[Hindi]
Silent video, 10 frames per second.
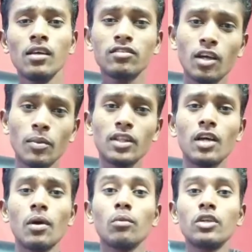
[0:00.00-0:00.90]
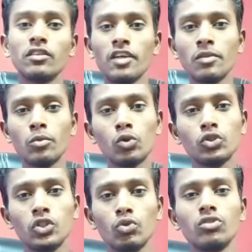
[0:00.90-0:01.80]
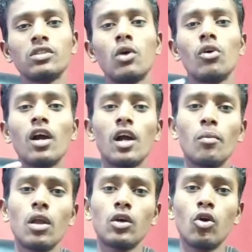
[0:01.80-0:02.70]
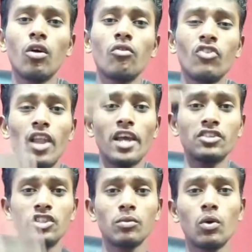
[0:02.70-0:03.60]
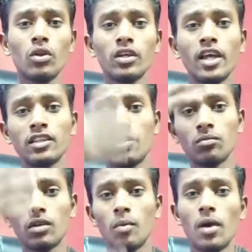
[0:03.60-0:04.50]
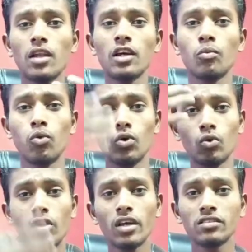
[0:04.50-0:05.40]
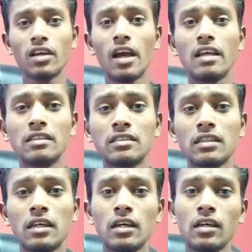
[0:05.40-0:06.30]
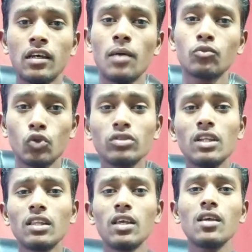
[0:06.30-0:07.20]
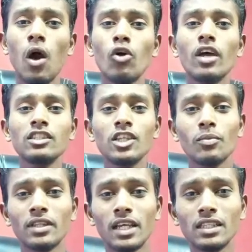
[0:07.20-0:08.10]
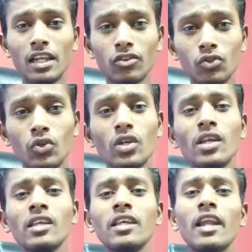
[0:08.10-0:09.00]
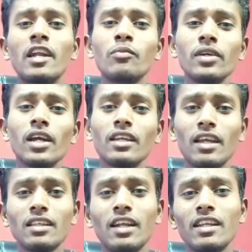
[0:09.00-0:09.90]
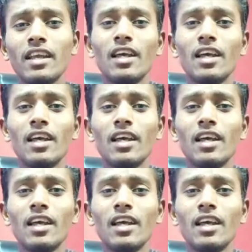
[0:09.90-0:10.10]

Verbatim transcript: इसका मतलब हम डिज़ाइन भी कुछ यूनिक सा होगा कमाल का होगा फ्लैगशिप लेवल का एकदम कमाल का फ़ोन होगा इसका इसका हम सोच रहे थे और आज ये बताया जा रहा है ये रेडमी का के थर्टी है